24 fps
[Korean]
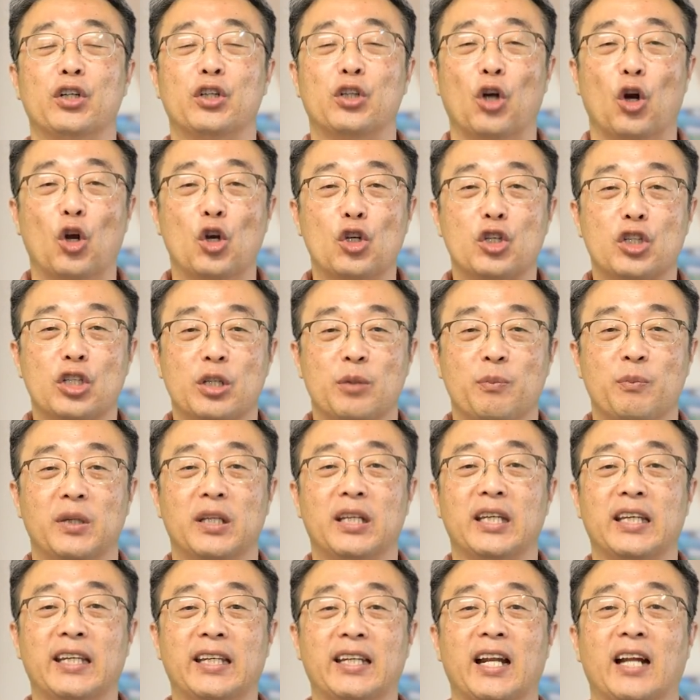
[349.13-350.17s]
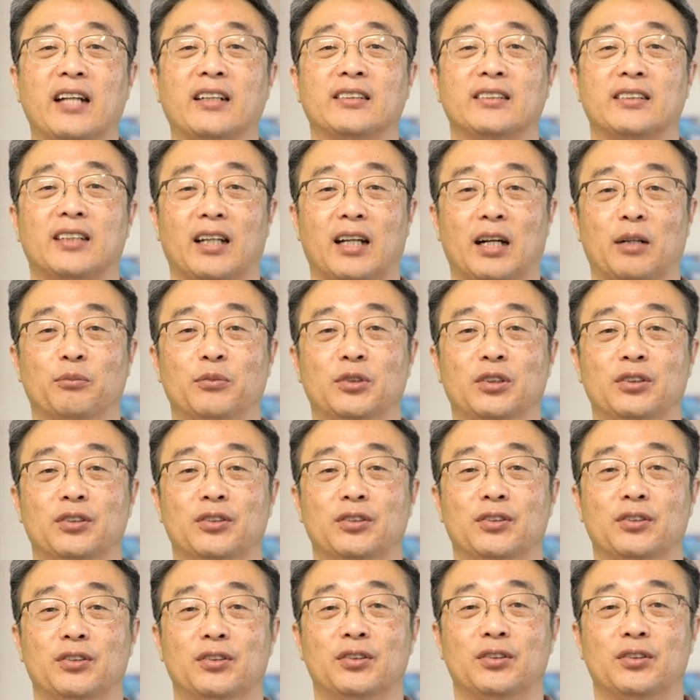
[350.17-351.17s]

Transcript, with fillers: 열심히 일하는 사람은